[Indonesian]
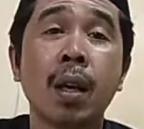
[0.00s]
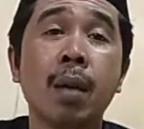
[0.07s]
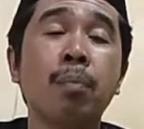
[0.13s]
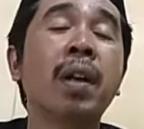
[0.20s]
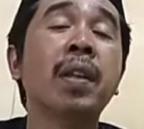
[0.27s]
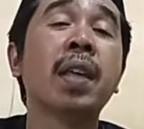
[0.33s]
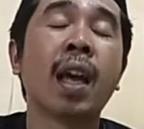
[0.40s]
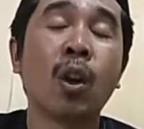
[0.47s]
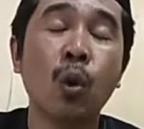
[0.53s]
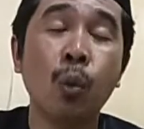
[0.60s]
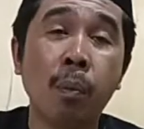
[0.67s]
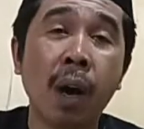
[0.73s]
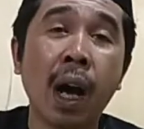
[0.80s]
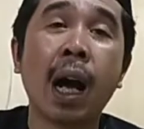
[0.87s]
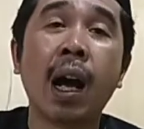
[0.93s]
Banyak yang
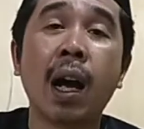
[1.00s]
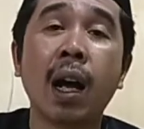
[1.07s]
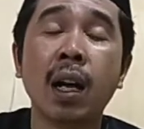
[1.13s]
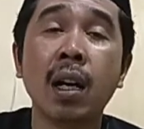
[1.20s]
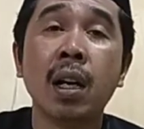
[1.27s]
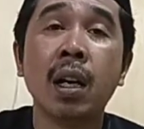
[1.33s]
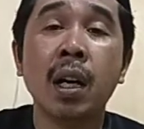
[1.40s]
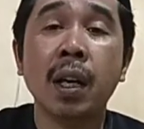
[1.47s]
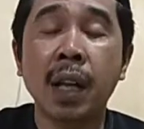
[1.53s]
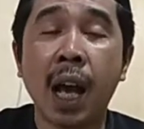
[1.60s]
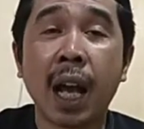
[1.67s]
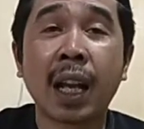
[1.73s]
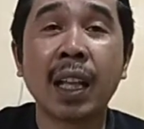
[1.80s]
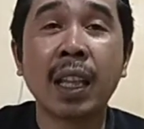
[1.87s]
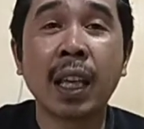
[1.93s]
lupa.
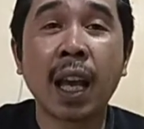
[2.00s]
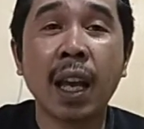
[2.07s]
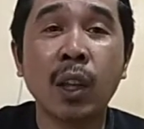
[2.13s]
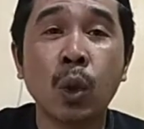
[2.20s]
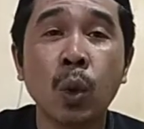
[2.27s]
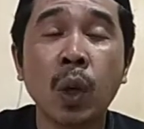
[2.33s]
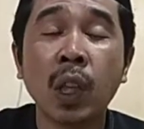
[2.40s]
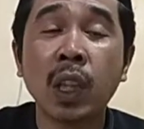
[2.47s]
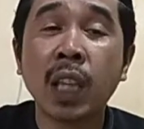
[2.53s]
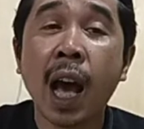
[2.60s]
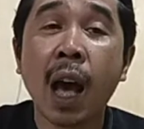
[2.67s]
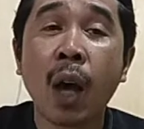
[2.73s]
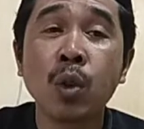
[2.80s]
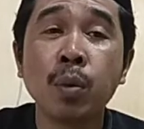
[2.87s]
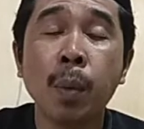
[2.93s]
Nah, ketika itu kita
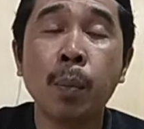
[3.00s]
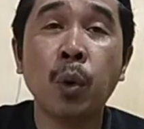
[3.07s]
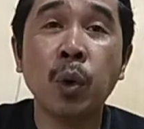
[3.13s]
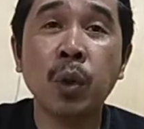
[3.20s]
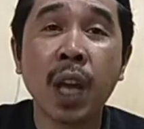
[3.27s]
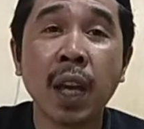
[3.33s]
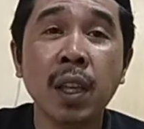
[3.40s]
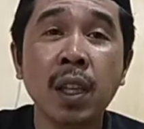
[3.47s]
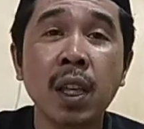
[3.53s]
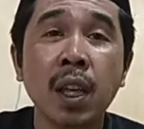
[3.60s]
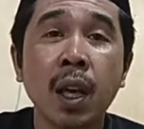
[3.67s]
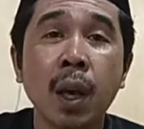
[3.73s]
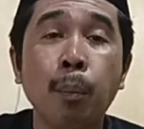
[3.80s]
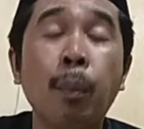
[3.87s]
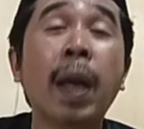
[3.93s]
harus mempunyai
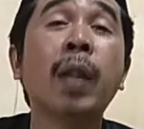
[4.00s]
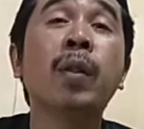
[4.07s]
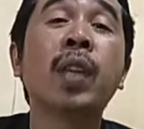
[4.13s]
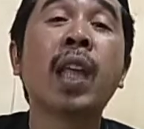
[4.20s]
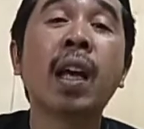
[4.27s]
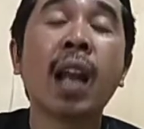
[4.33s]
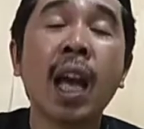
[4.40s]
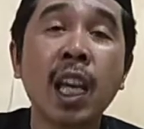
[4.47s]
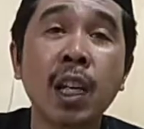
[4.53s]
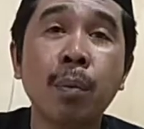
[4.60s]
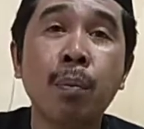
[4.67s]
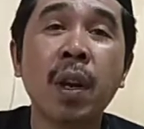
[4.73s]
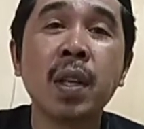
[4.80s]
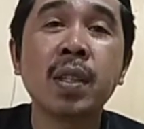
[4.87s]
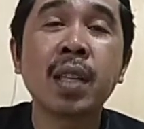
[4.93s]
benteng lain,
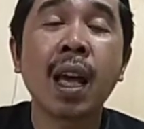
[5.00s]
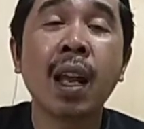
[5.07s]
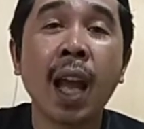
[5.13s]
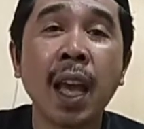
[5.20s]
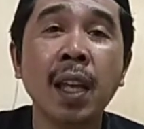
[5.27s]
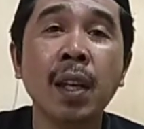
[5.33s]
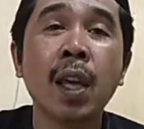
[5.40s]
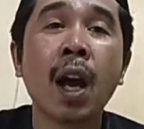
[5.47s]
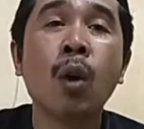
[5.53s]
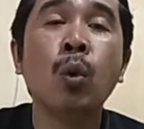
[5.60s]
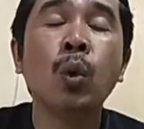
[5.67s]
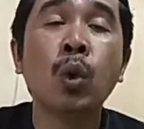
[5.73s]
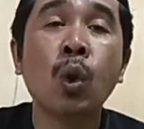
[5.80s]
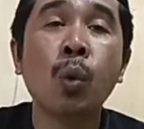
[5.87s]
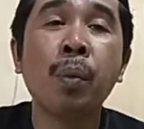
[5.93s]
perisai lain yang
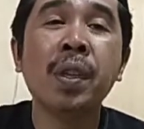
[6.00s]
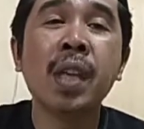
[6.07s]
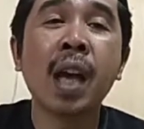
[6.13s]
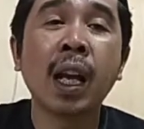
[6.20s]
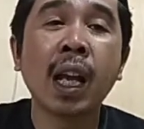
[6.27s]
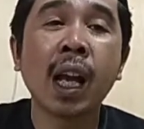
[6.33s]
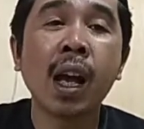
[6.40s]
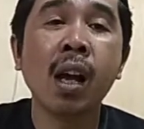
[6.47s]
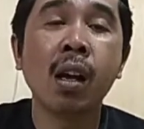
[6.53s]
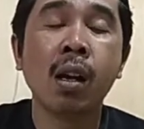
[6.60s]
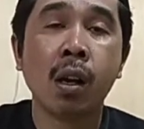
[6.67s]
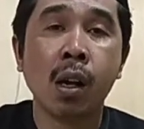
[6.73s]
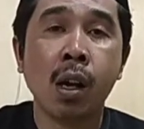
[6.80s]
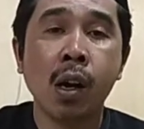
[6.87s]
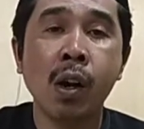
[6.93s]
untuk menjaga
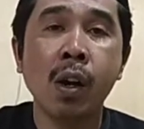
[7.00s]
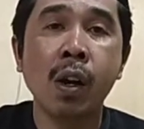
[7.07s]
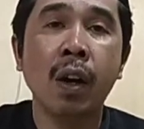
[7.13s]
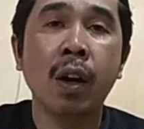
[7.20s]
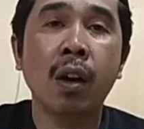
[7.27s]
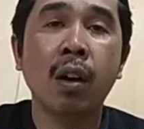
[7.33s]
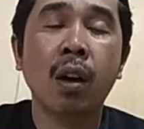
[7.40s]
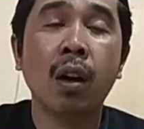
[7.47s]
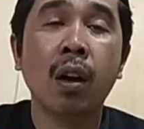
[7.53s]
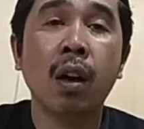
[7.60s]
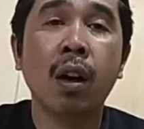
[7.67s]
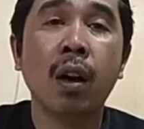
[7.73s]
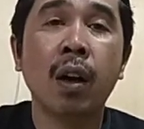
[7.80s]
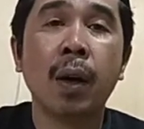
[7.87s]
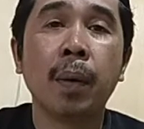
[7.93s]

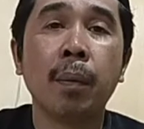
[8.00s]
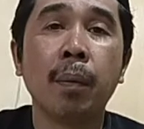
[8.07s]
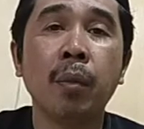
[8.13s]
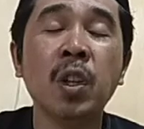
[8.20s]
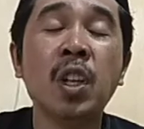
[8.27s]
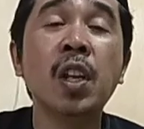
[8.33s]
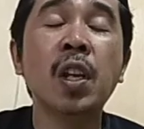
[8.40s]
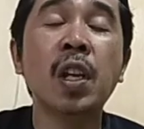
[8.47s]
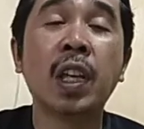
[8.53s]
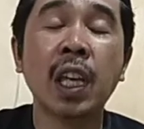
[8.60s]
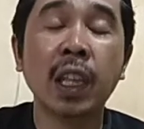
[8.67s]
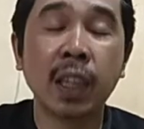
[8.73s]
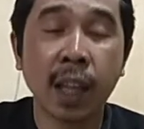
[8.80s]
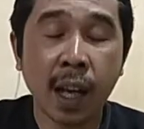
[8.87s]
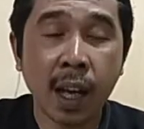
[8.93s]
uh, diri
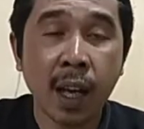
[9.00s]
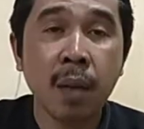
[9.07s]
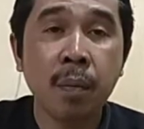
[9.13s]
kita,